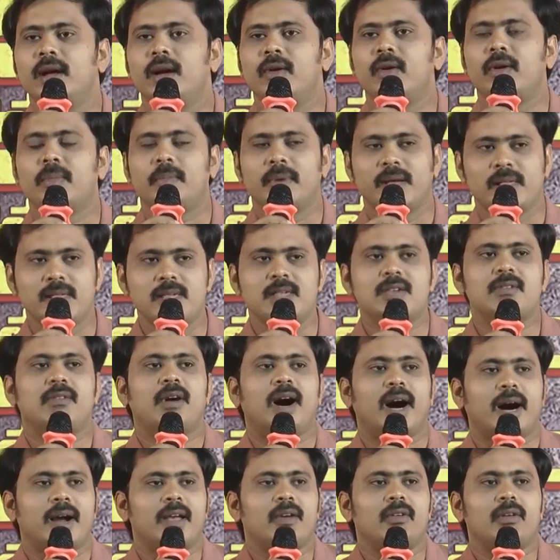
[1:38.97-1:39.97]
ఒక మంచి
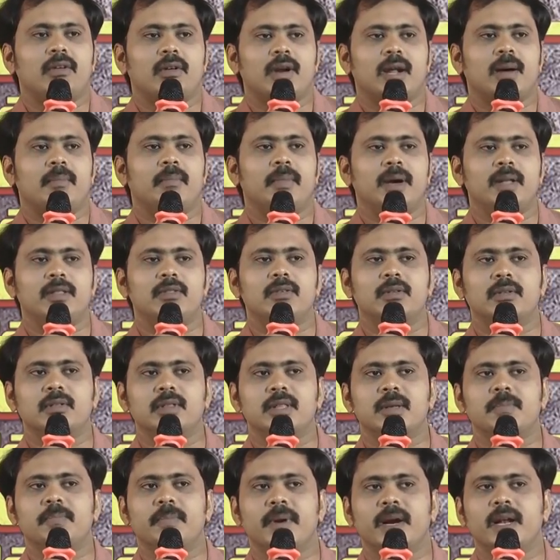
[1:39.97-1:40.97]
వాక్యంలో ఉన్న అమ్మాయి
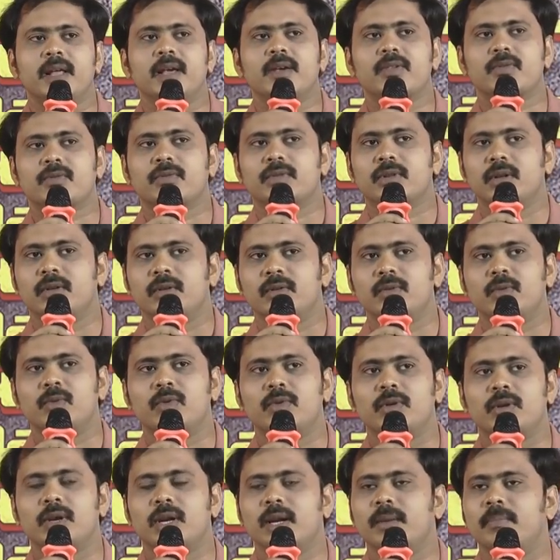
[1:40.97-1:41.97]
దొరికితే పెళ్లి చేసుకుందాం
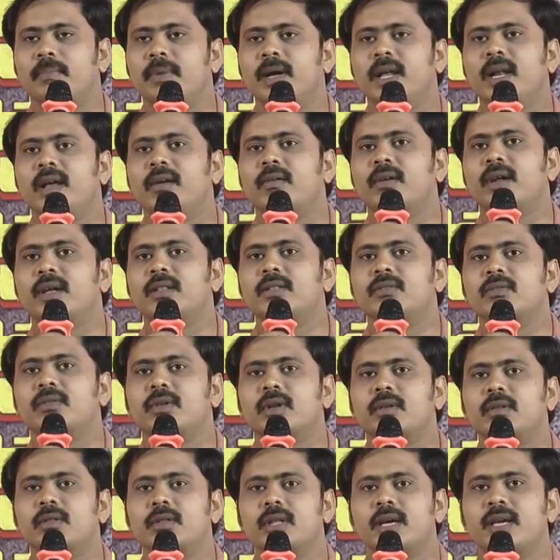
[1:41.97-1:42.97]
అనుకుంటున్న అబ్బాయిలు ఎవరైతే
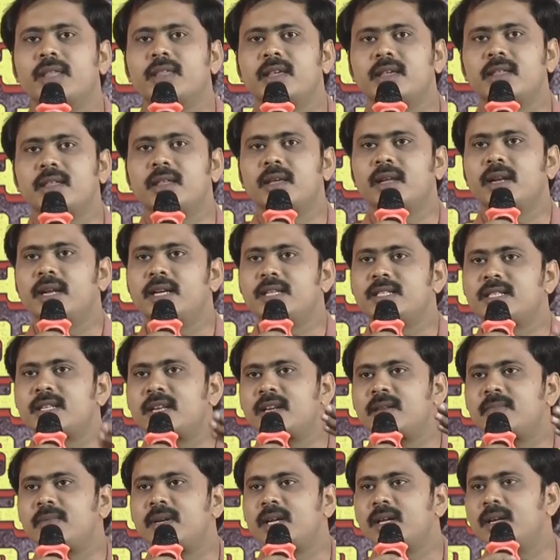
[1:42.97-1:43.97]
ఉన్నారో దయచేసి లేచి
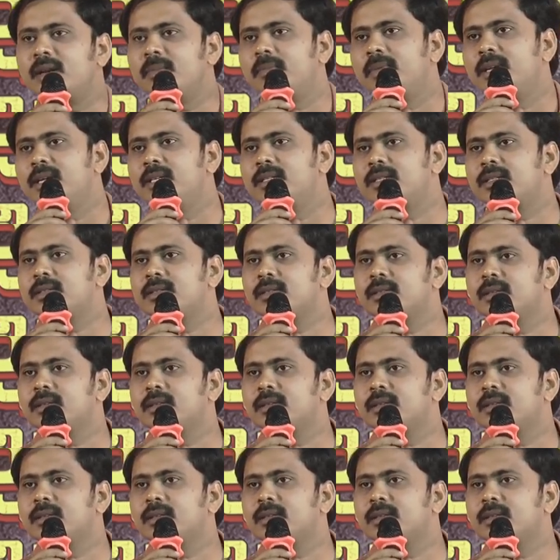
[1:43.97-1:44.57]
నిలబడాలి ప్లీజ్